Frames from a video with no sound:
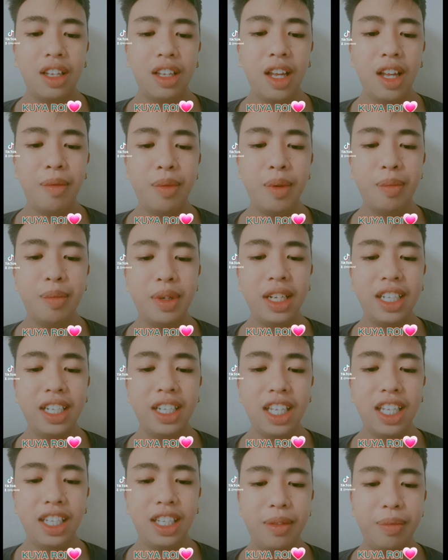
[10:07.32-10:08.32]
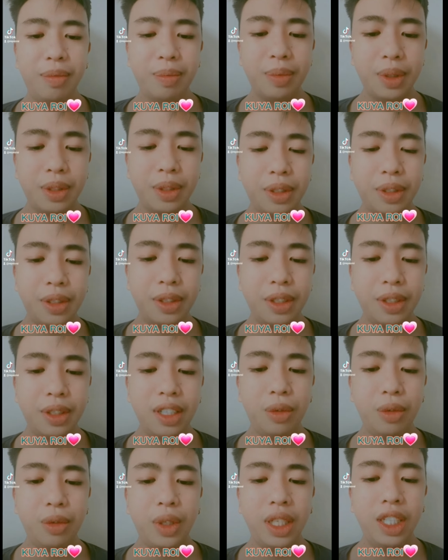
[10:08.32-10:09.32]
Happy birthday,
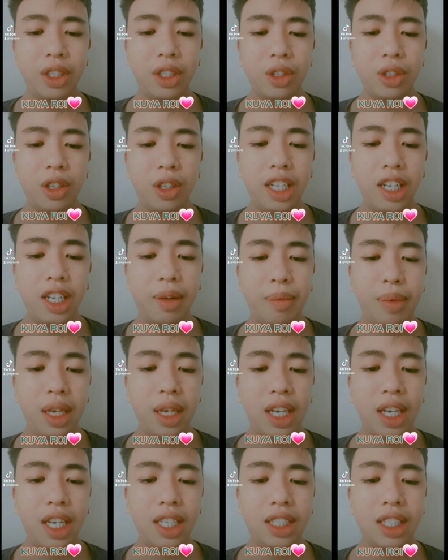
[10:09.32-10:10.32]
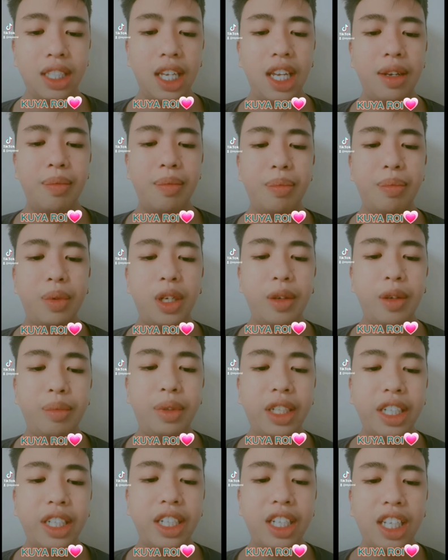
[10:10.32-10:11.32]
Dimple. Wish you all the best and more
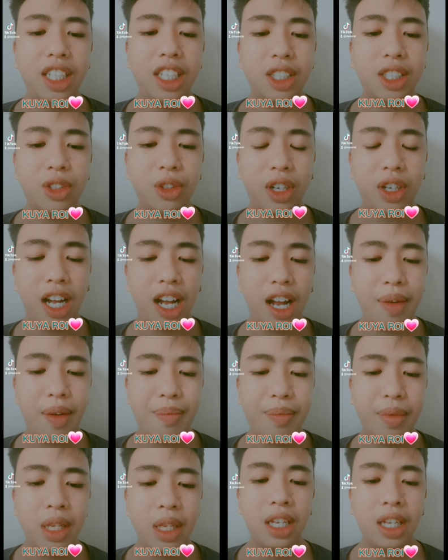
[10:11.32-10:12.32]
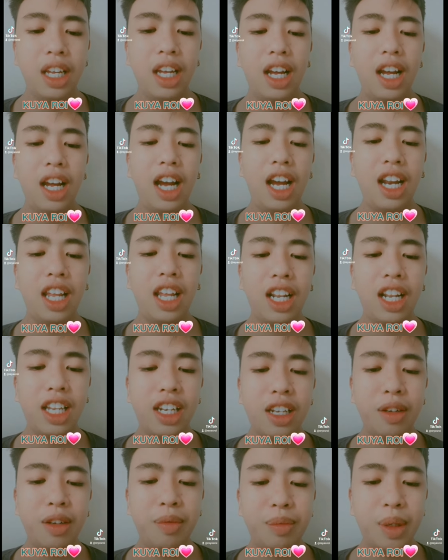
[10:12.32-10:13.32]
birthdays to come. Aral
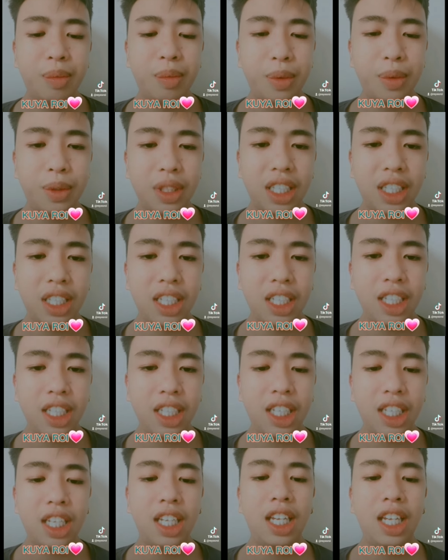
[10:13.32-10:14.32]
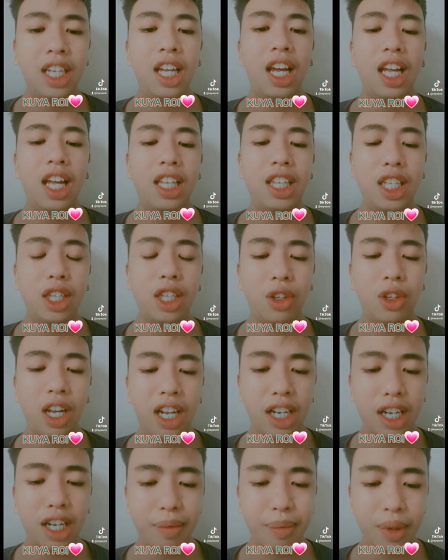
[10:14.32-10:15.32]
ka ng mabuti. Andito
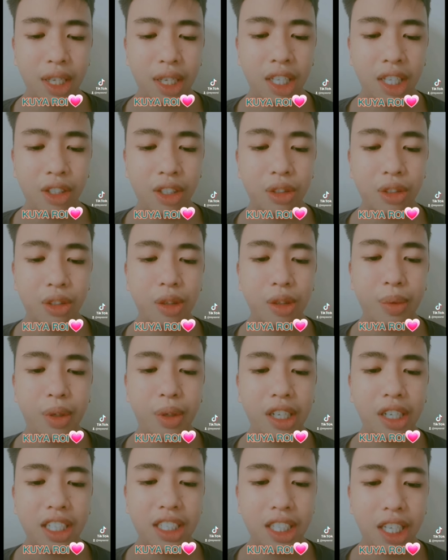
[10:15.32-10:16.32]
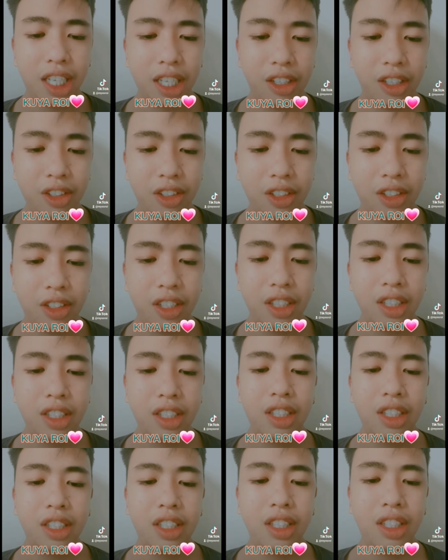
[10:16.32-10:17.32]
lang kami, susuporta sa'yo.
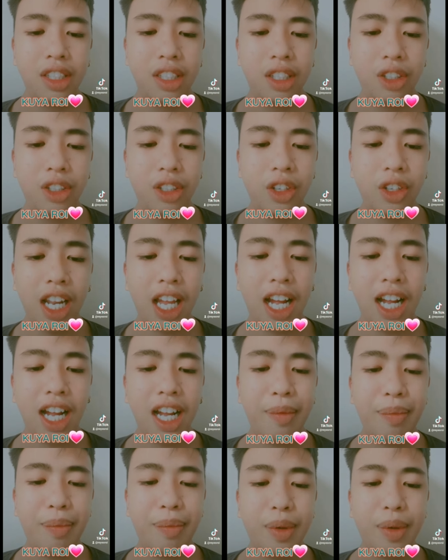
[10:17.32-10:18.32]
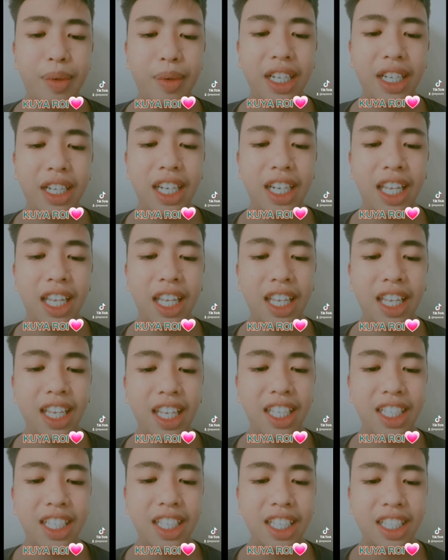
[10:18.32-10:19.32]
Yun lang, happy
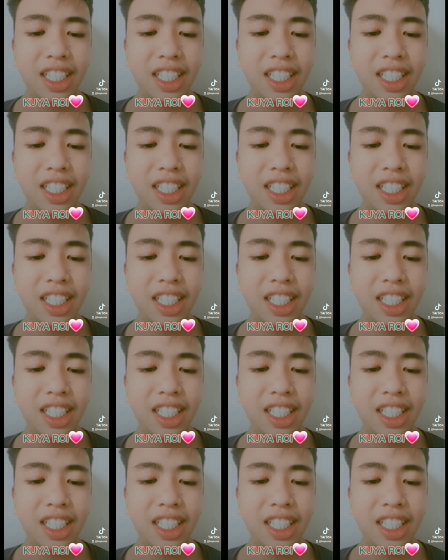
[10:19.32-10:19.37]
birthday.